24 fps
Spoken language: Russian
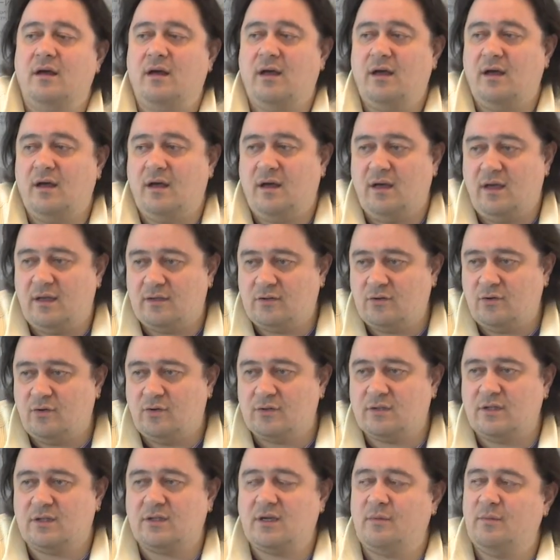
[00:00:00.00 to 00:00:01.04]
а
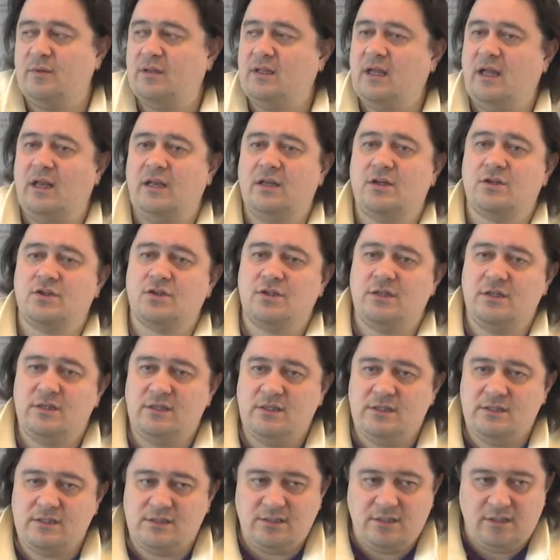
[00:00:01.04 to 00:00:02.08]
отход от криминальной
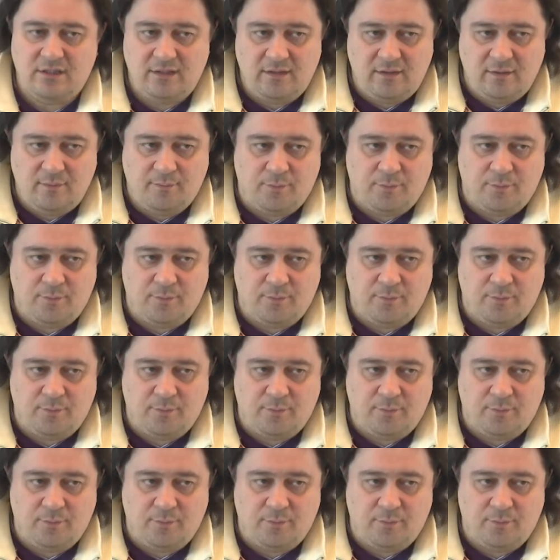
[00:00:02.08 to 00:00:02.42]
жизни,